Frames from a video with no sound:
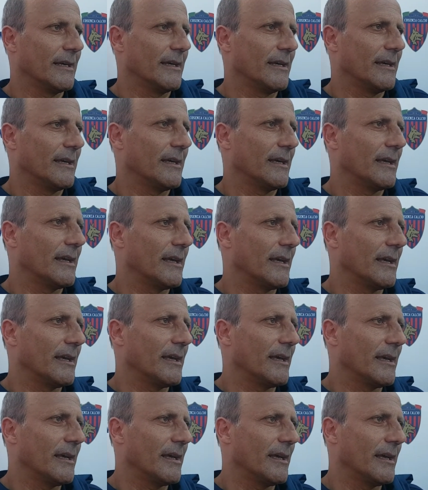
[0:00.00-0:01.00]

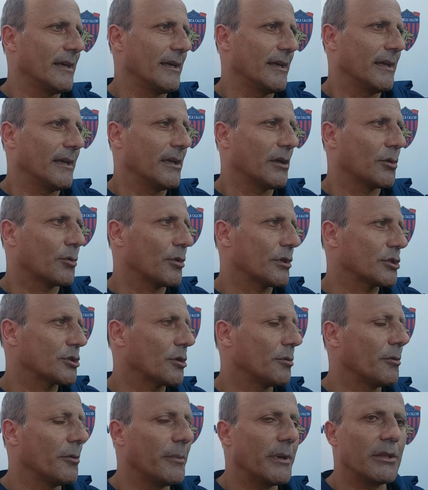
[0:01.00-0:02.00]
eh, in
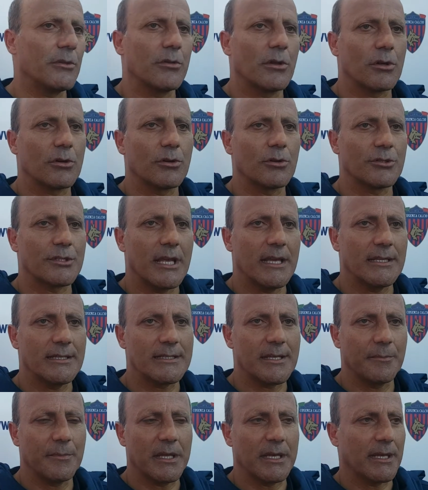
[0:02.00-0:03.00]
questo momento il
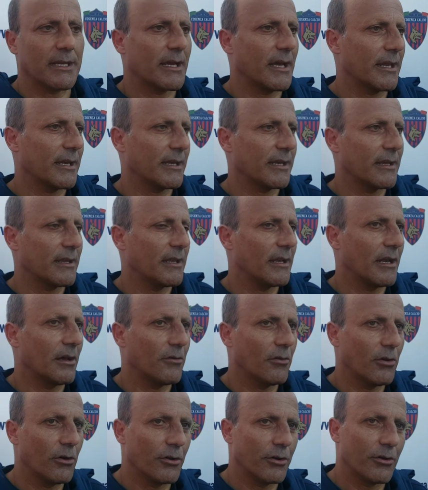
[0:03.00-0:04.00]
Cosenza per i carichi di
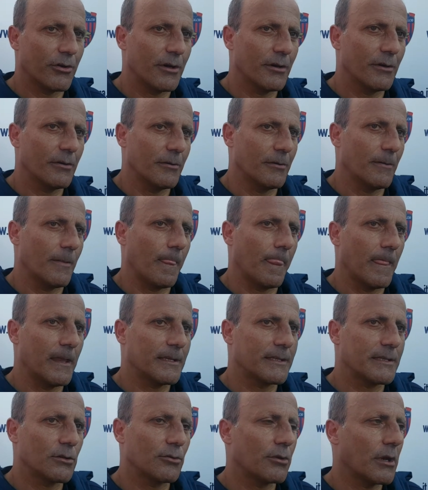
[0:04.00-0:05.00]
lavoro
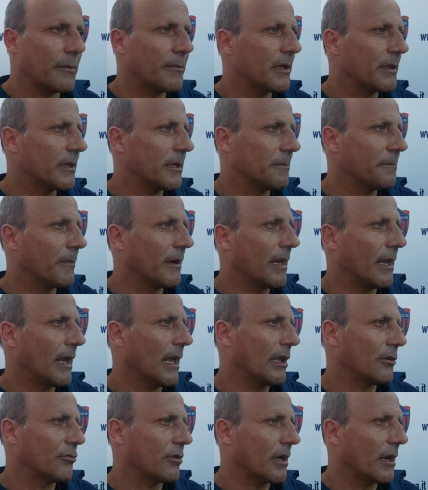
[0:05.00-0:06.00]
è sicuramente
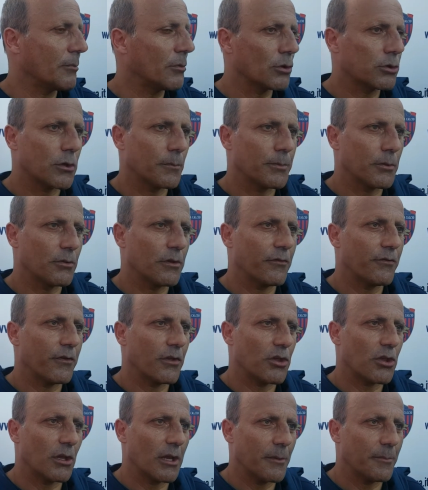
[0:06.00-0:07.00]
imballato, era molto più
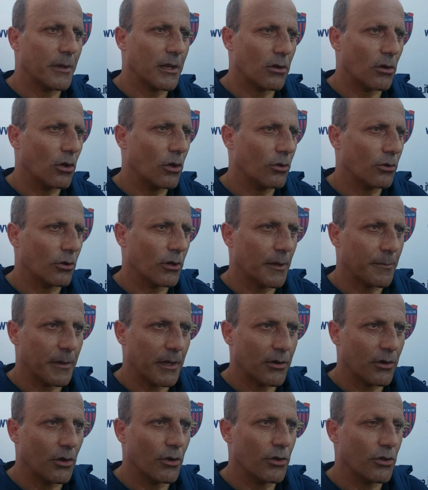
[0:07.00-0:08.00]
difficile per loro che
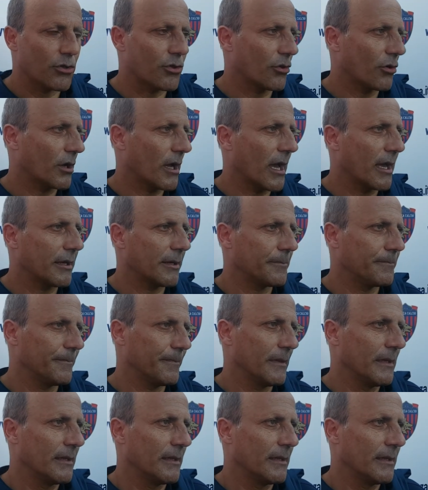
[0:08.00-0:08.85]
per noi giocare.